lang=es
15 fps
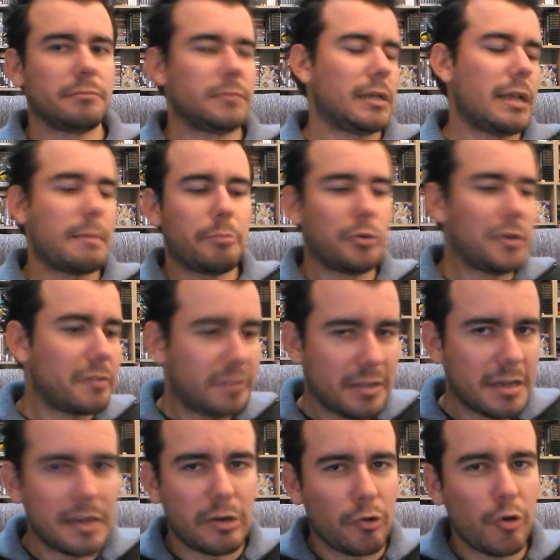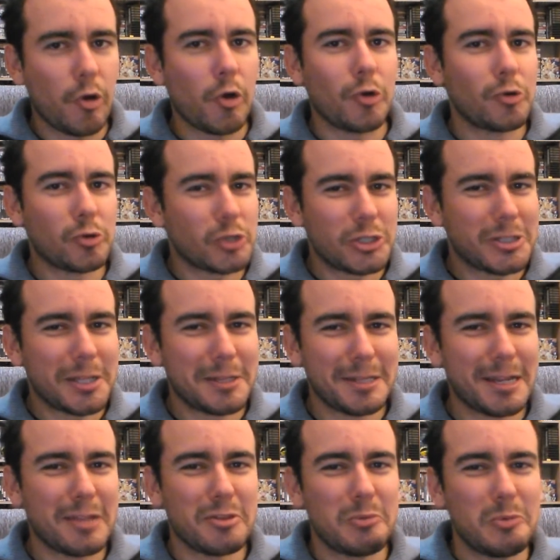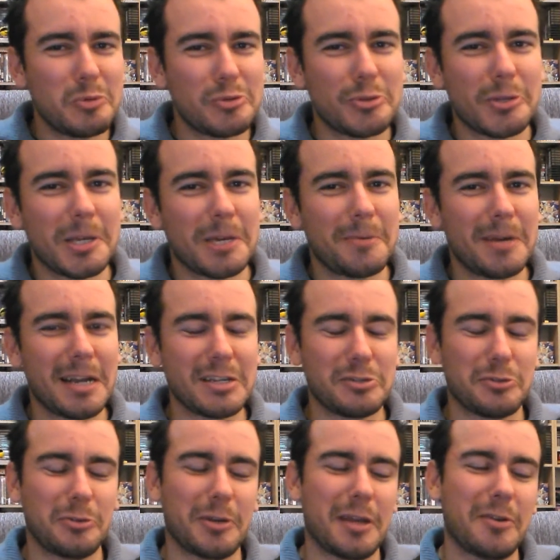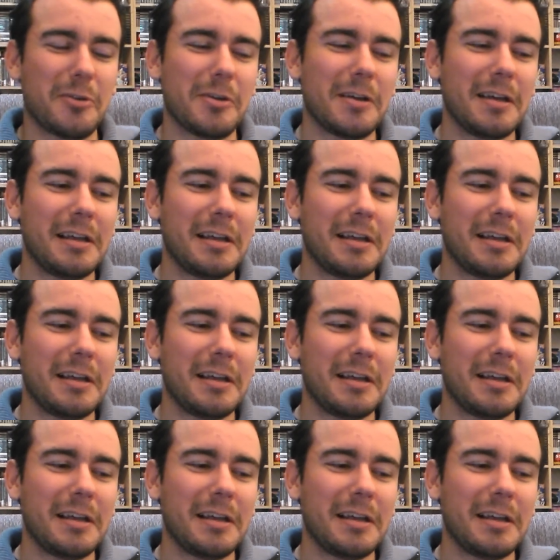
que la policía no, se está enterando mucho de qué va la historia, ¿no?